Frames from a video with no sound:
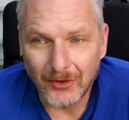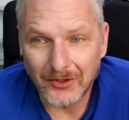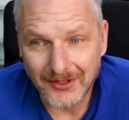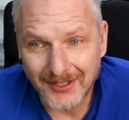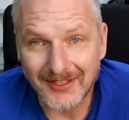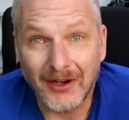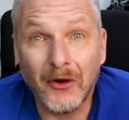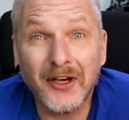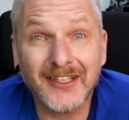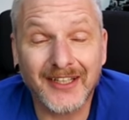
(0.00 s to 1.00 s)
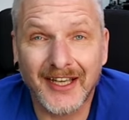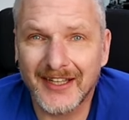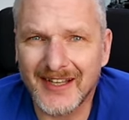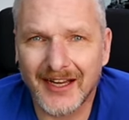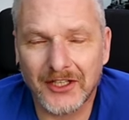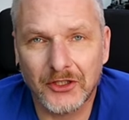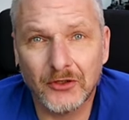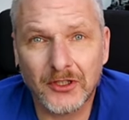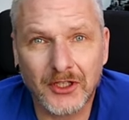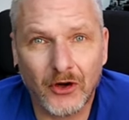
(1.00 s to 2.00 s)
Und heute geht es eigentlich
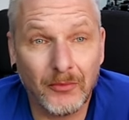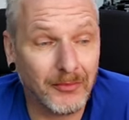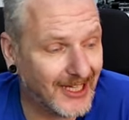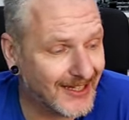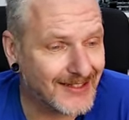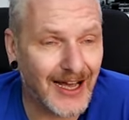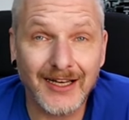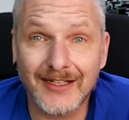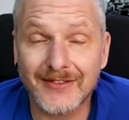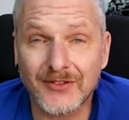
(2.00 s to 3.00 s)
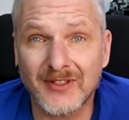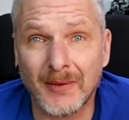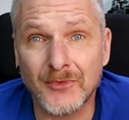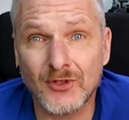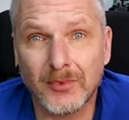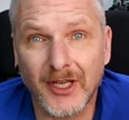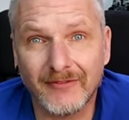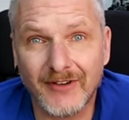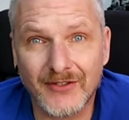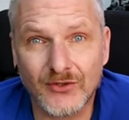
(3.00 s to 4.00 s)
nur noch darum, jetzt alles
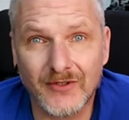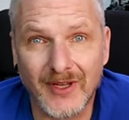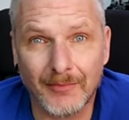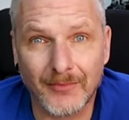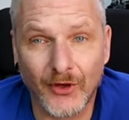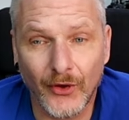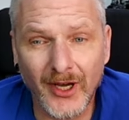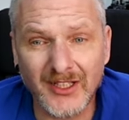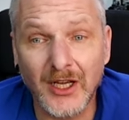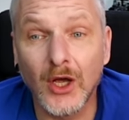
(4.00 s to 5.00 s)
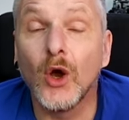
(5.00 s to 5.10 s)
zusammenzubringen, was zusammengehört.